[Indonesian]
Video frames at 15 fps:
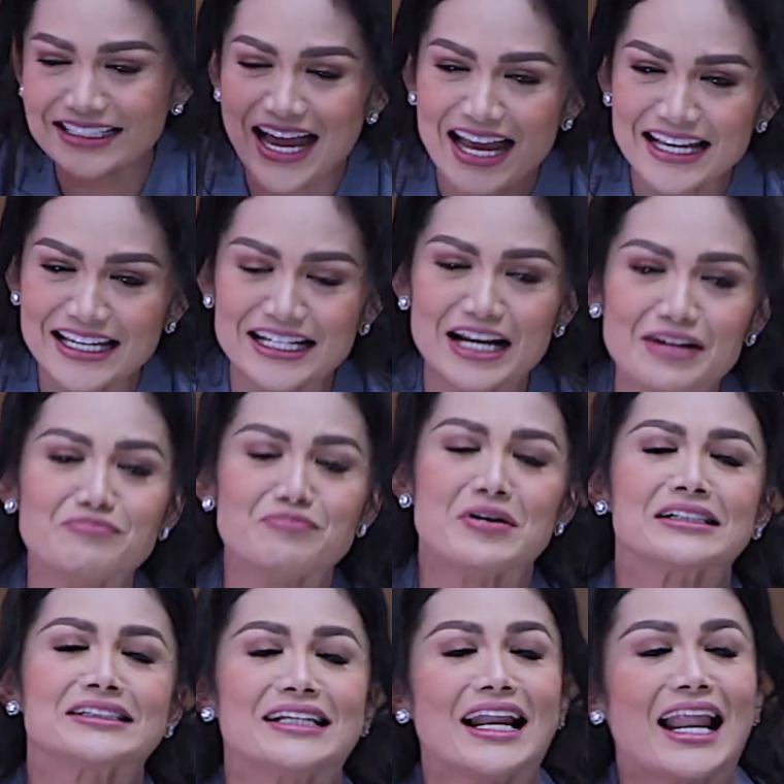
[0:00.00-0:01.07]
nyanyi deh
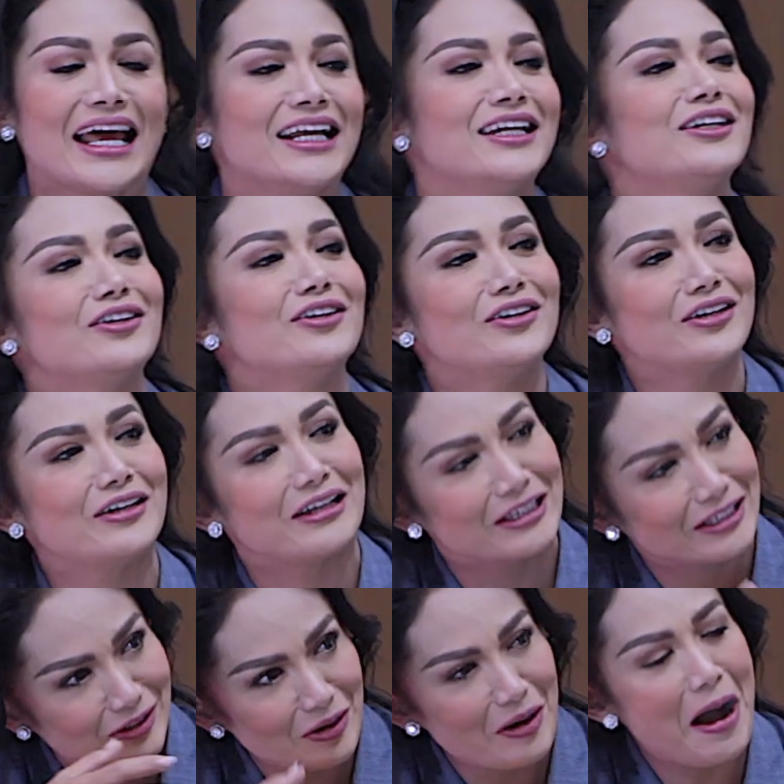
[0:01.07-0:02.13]
selain
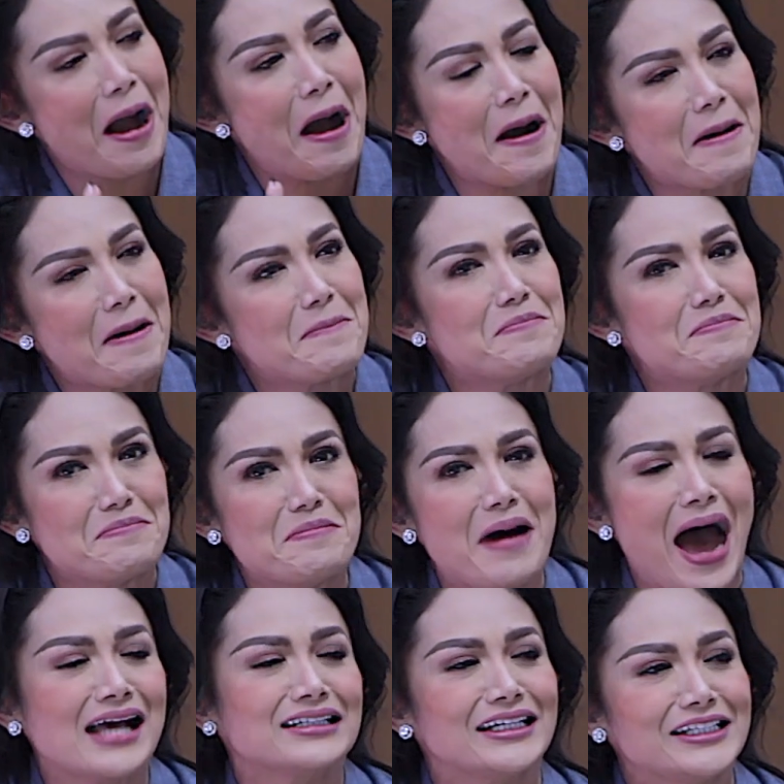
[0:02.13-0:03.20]
eh,
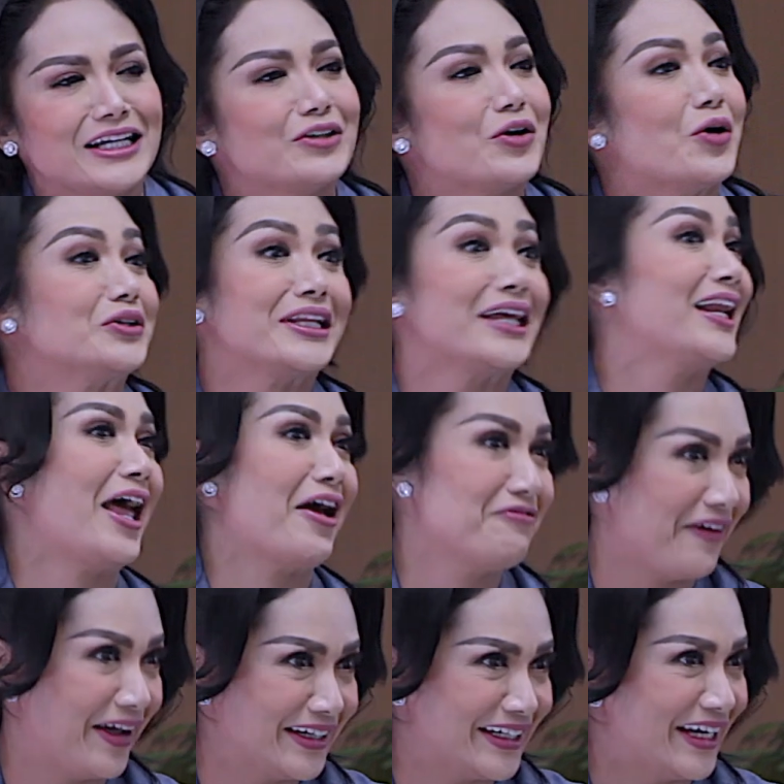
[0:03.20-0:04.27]
bahasanya kotel
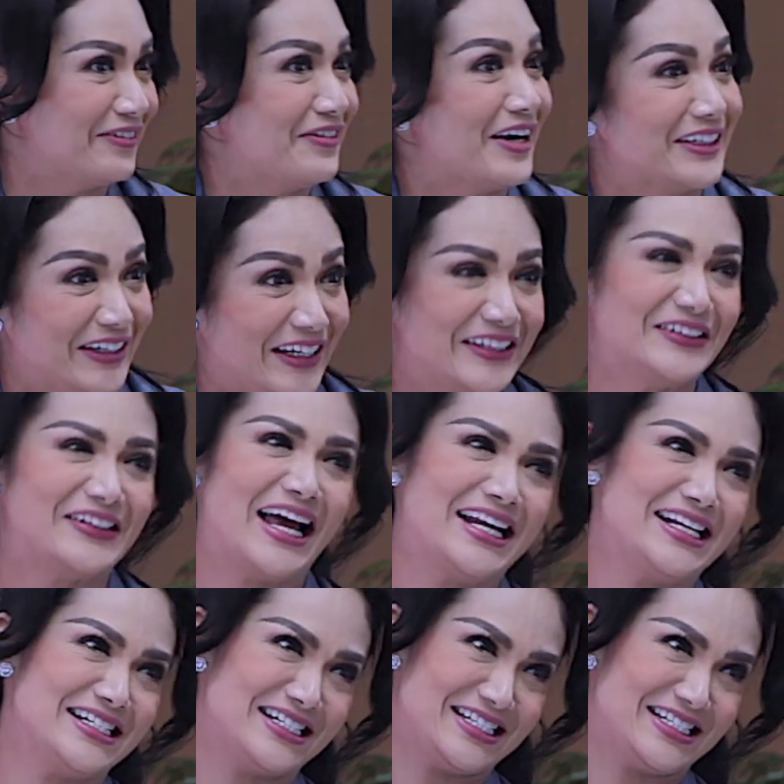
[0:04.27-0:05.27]
efek kayak yeah. waktu itu kan.